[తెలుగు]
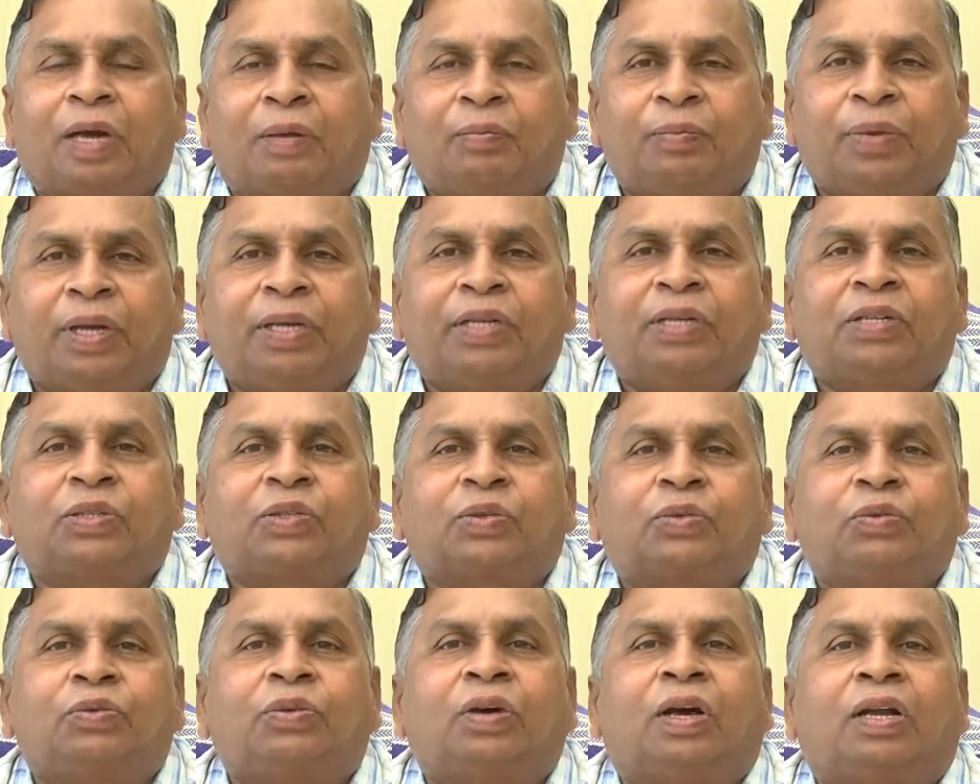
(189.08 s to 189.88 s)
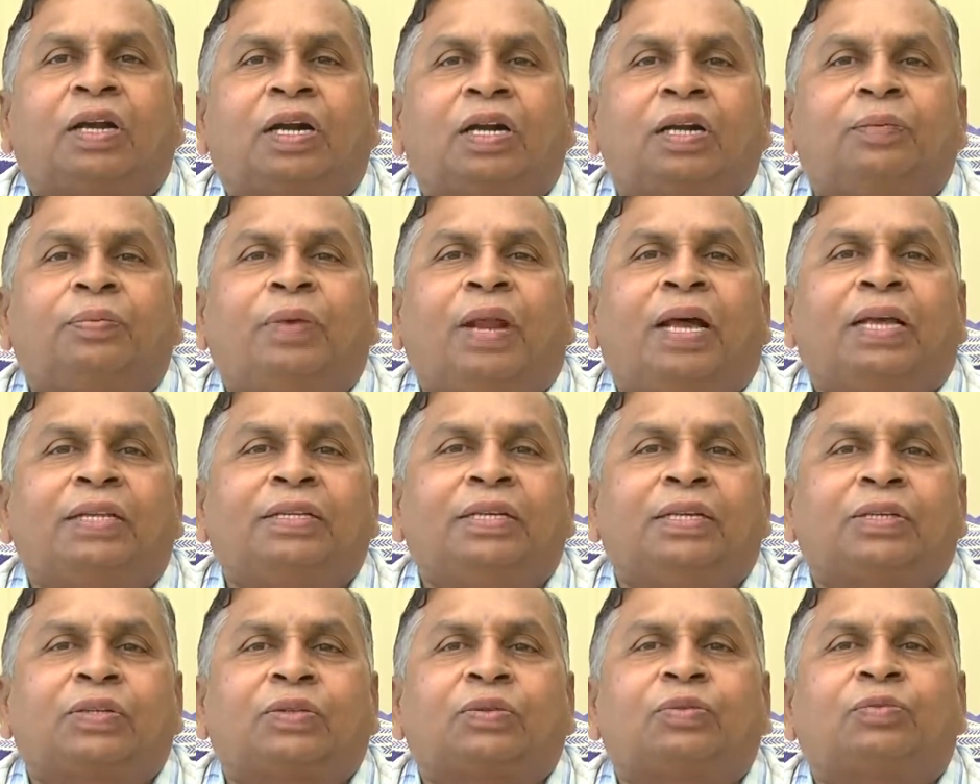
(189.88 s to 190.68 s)
కంపేర్ చేసుకుంటూ అలాంటి ప్లాన్
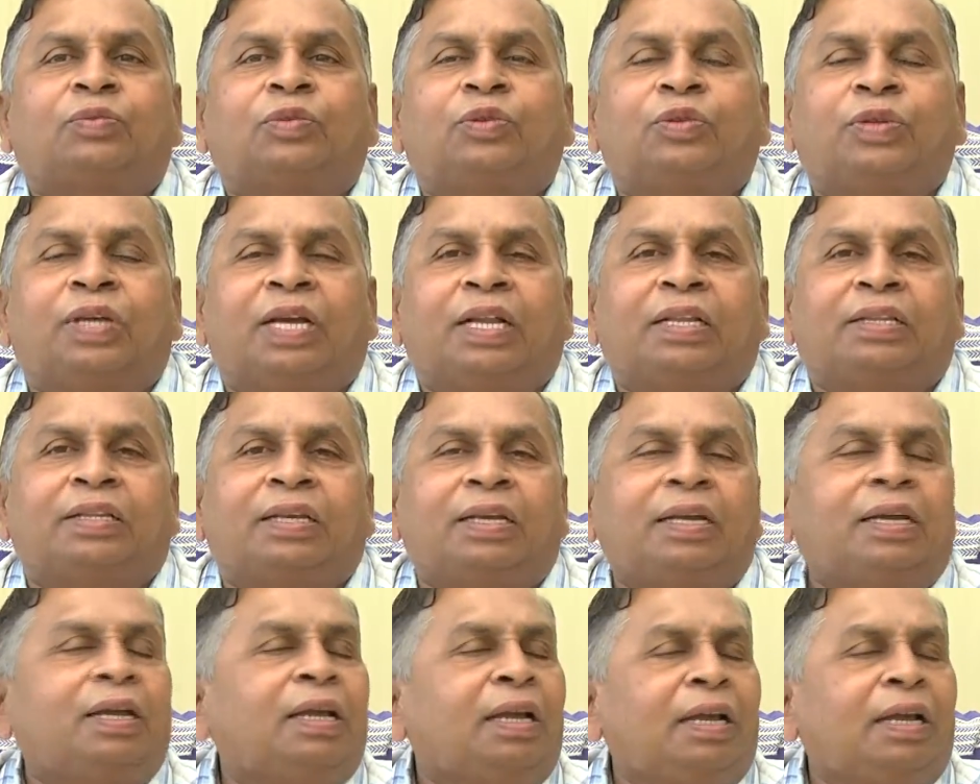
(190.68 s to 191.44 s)
చేస్తూ ముందుకెళ్తే